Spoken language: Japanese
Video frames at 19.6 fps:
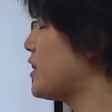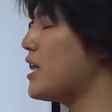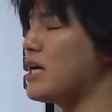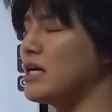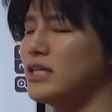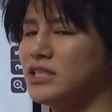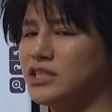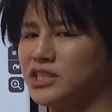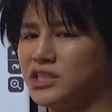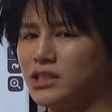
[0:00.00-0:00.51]

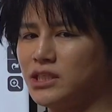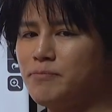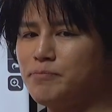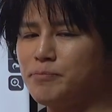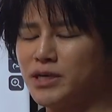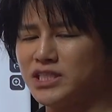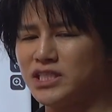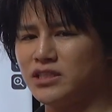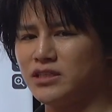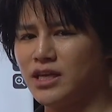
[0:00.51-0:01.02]
だ、
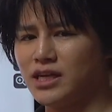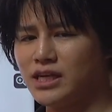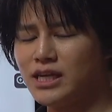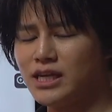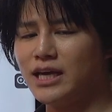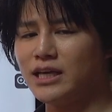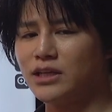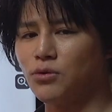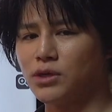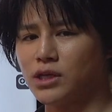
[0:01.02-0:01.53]
シンパシーでき
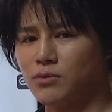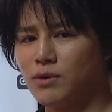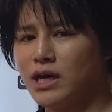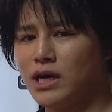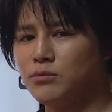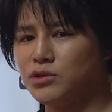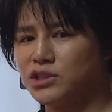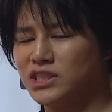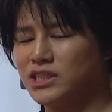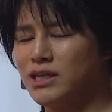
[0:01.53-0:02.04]
ない時は、
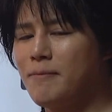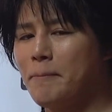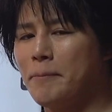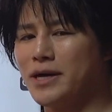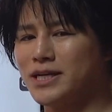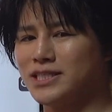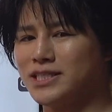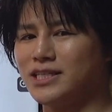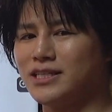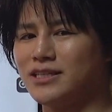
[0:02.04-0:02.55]
もう
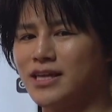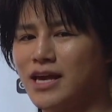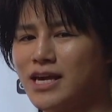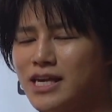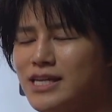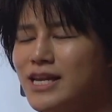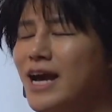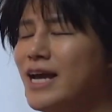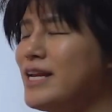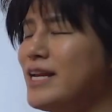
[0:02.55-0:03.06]
シンパシーで
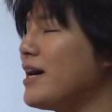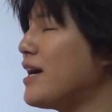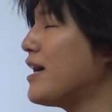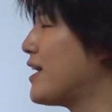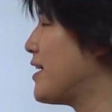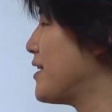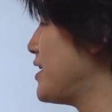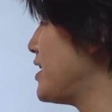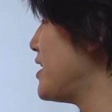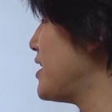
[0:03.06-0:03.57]
きないなが
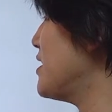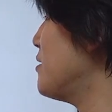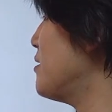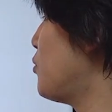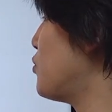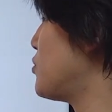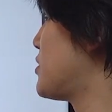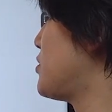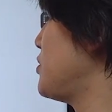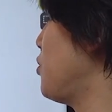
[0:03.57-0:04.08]
らに、
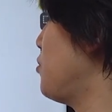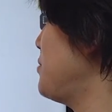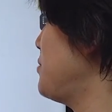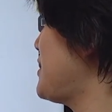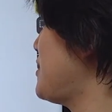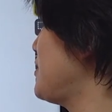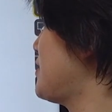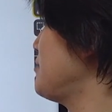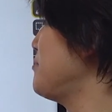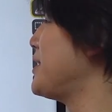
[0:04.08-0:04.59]
もう呼び
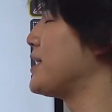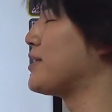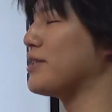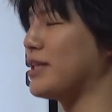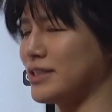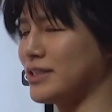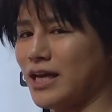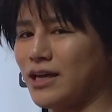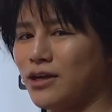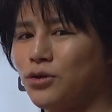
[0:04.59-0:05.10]
進めてく
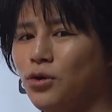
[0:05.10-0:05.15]
ださい。